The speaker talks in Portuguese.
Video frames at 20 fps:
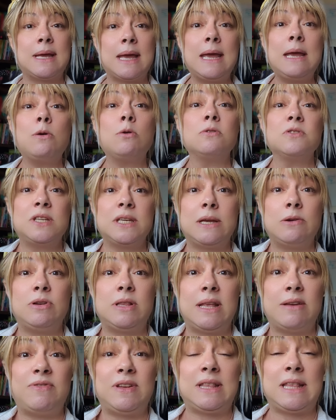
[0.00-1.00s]
Quem conseguiu e
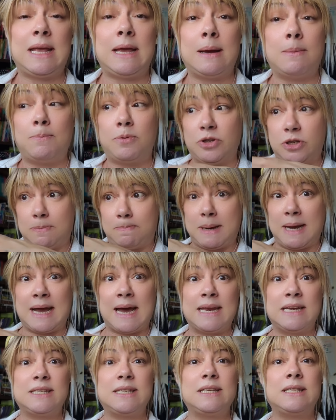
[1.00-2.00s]
teve tempo de
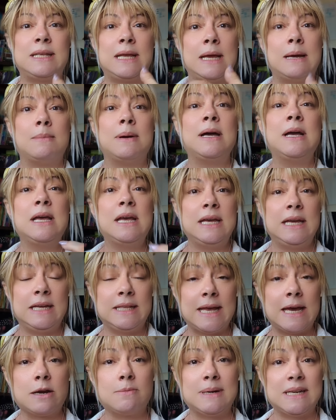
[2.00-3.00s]
pegar esse tema
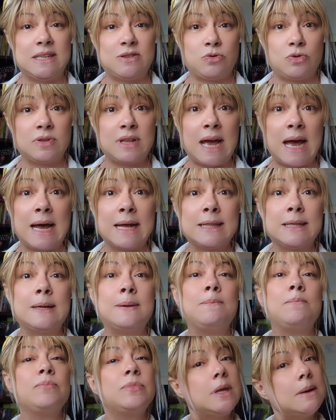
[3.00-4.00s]
e dar uma
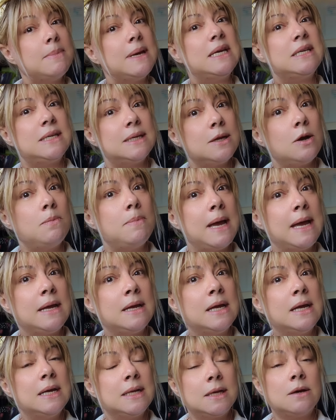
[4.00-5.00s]
estudada, também se deu bem.